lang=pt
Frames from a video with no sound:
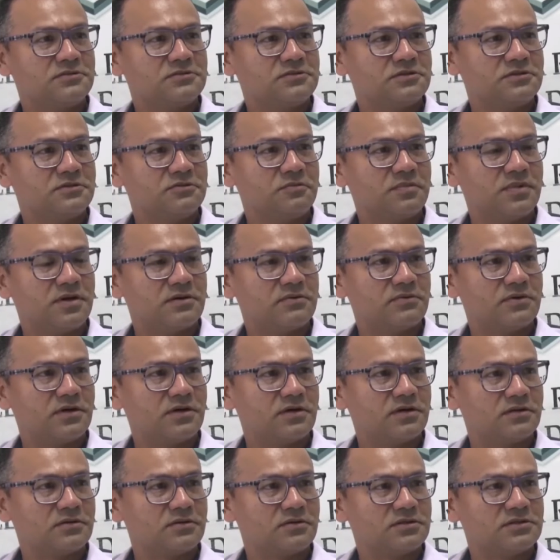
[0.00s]
Luzia do
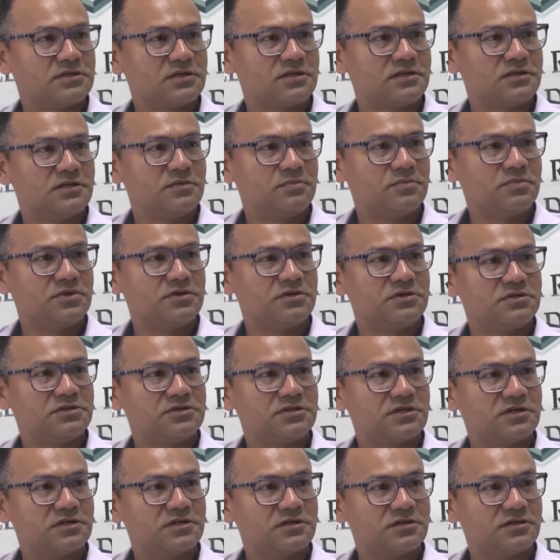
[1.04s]
Paroá, nossa equipe
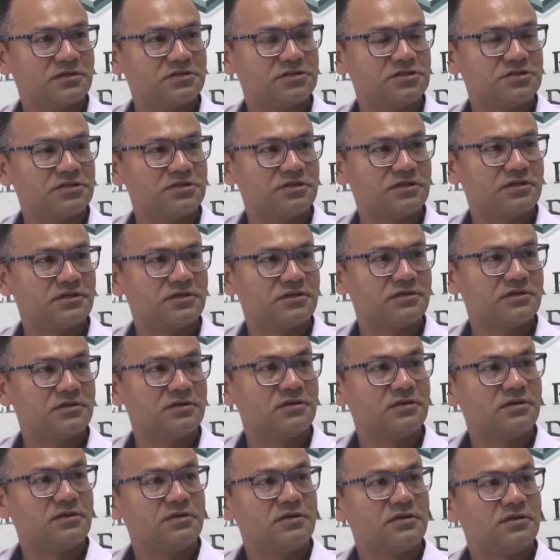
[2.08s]
já tinha
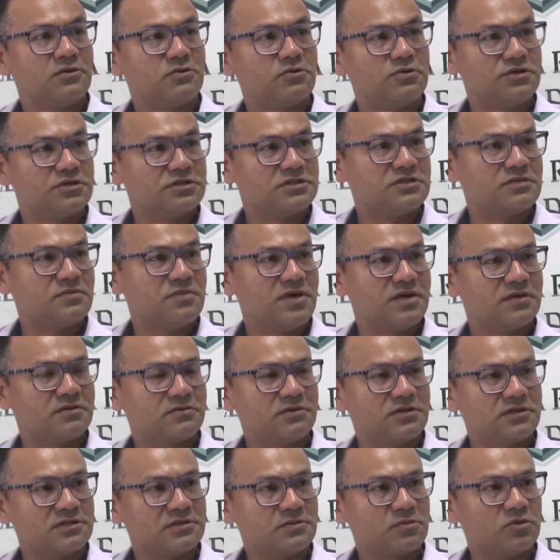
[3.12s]
conhecimento
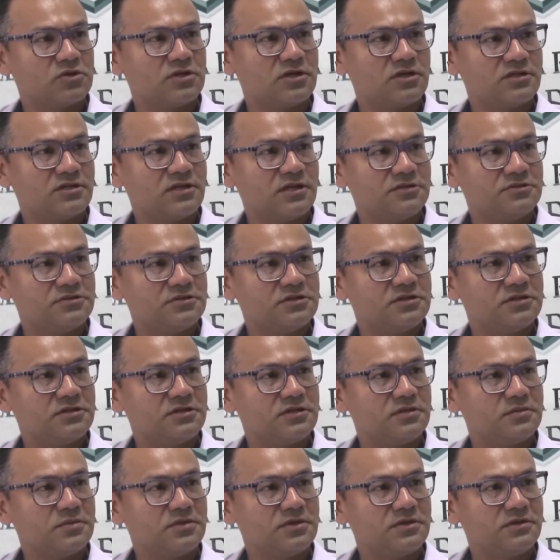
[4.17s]
dessa modalidade de
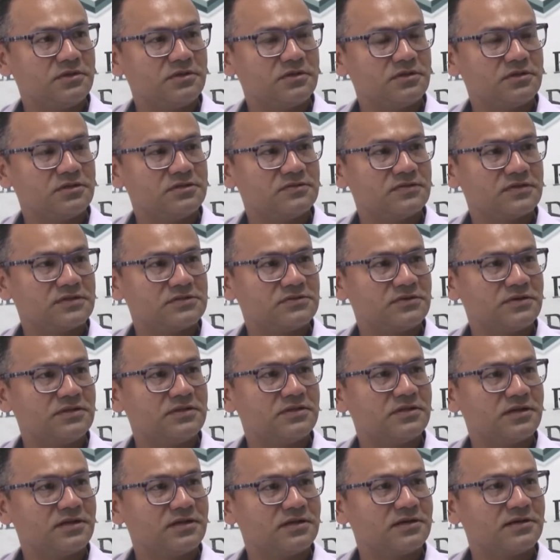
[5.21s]
crime, que eles faziam a
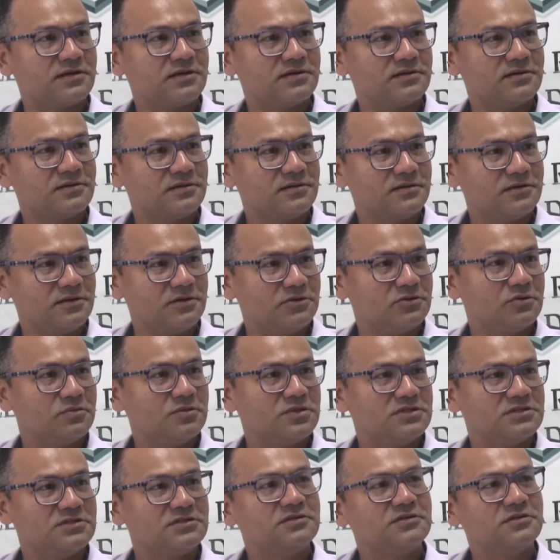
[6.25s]
entrega em
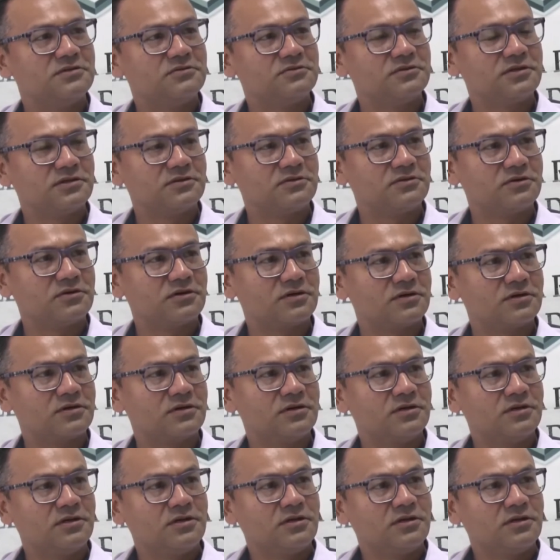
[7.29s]
domicílio da droga.